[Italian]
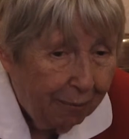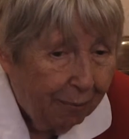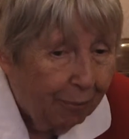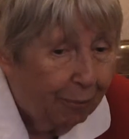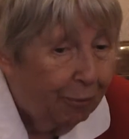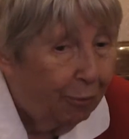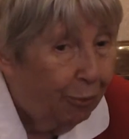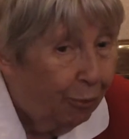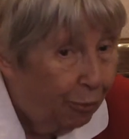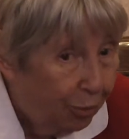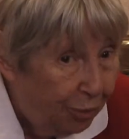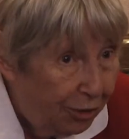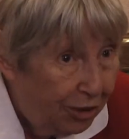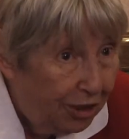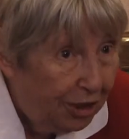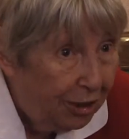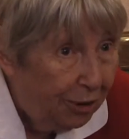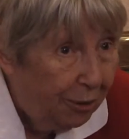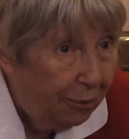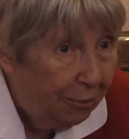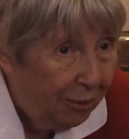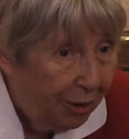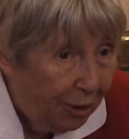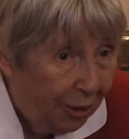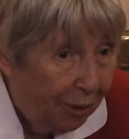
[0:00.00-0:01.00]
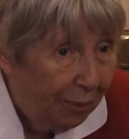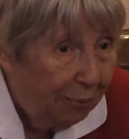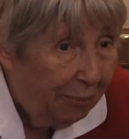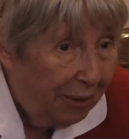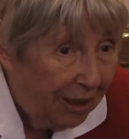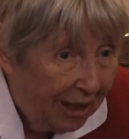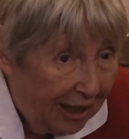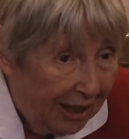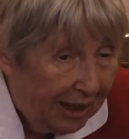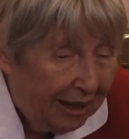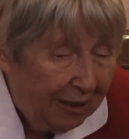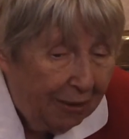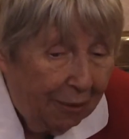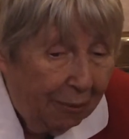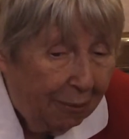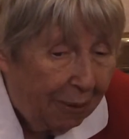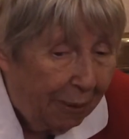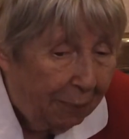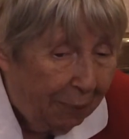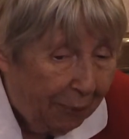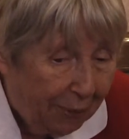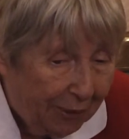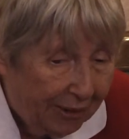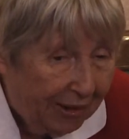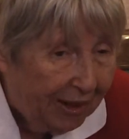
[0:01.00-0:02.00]
un cugino mio a Milano mi
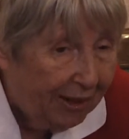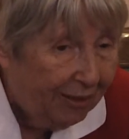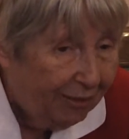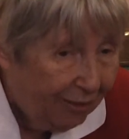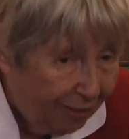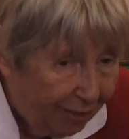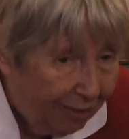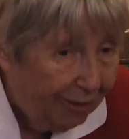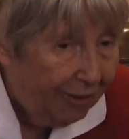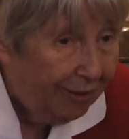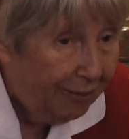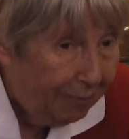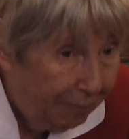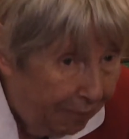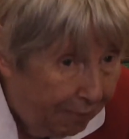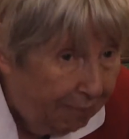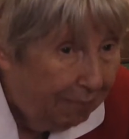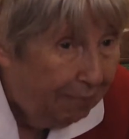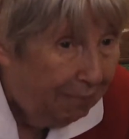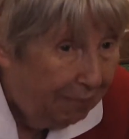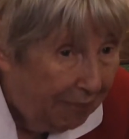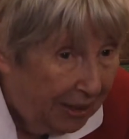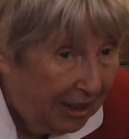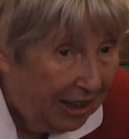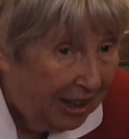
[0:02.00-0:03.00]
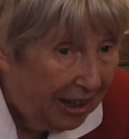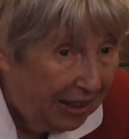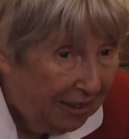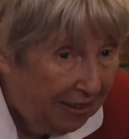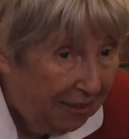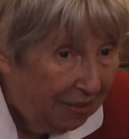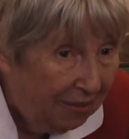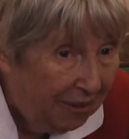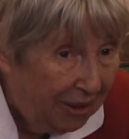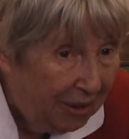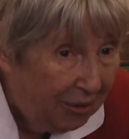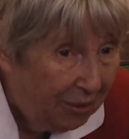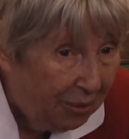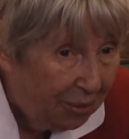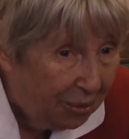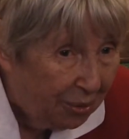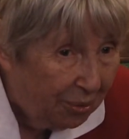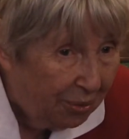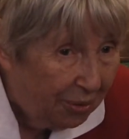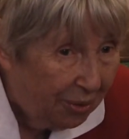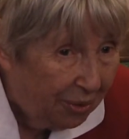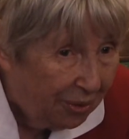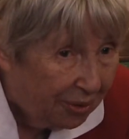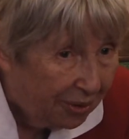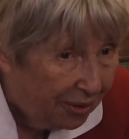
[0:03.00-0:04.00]
ha portato al binario
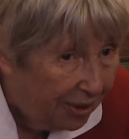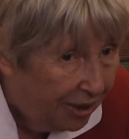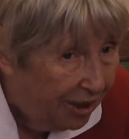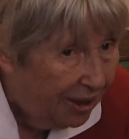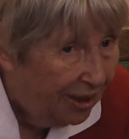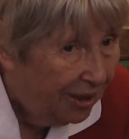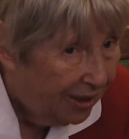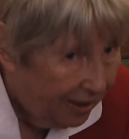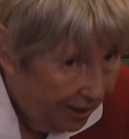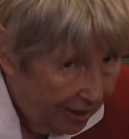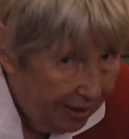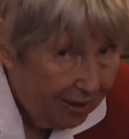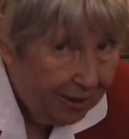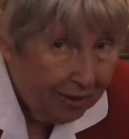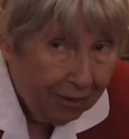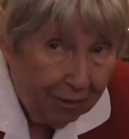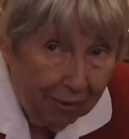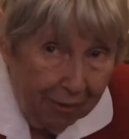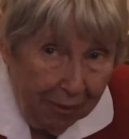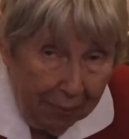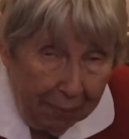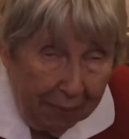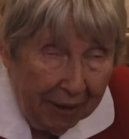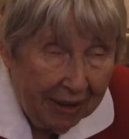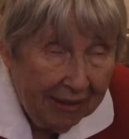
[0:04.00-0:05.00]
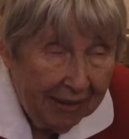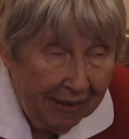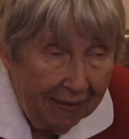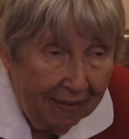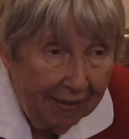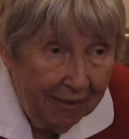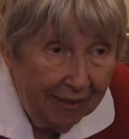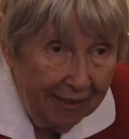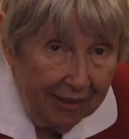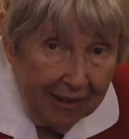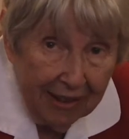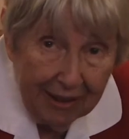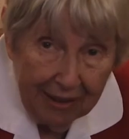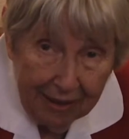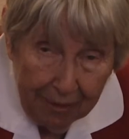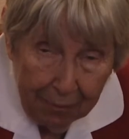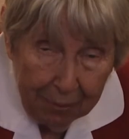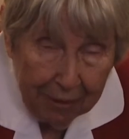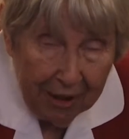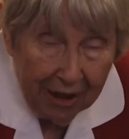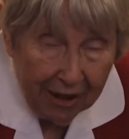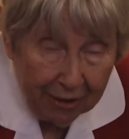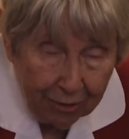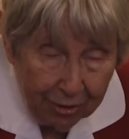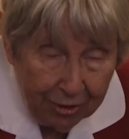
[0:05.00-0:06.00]
21 dove partivano i treni
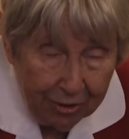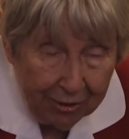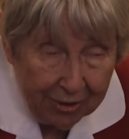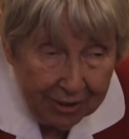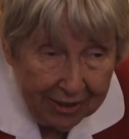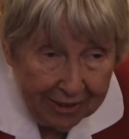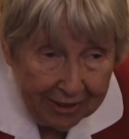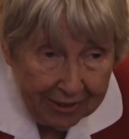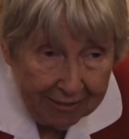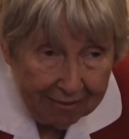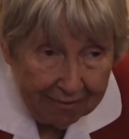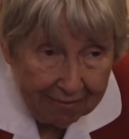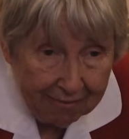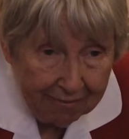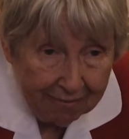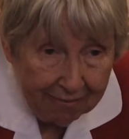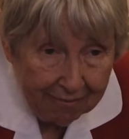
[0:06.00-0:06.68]
per Auschwitz.